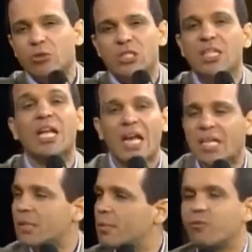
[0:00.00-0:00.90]
não ensina
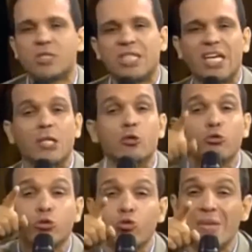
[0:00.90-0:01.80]
nada para você, eu
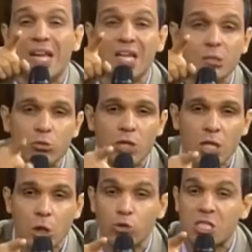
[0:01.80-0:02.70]
não estou te humilhando.